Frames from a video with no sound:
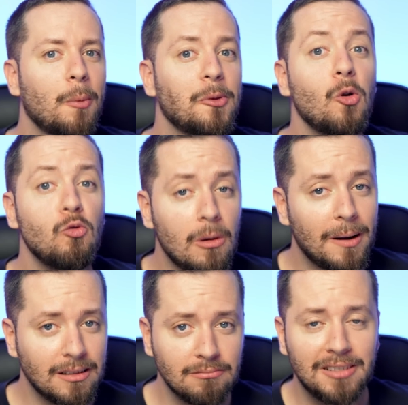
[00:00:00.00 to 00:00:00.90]
opción
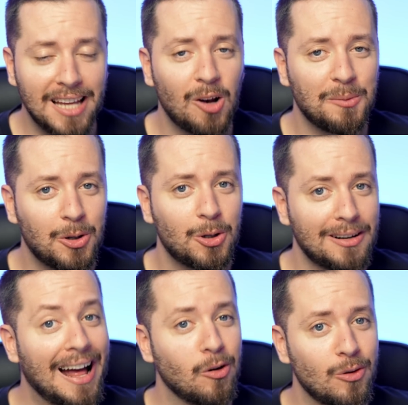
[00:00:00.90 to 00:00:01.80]
nueva que a lo
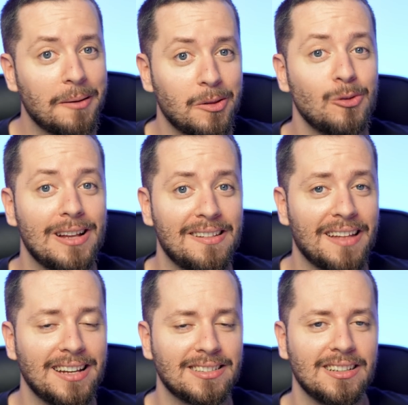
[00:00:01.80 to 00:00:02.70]
mejor alguna vez
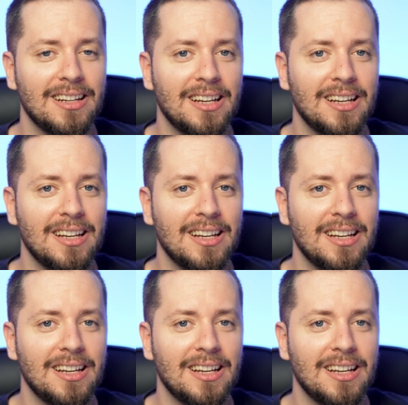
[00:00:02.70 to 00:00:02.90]
utilizáis.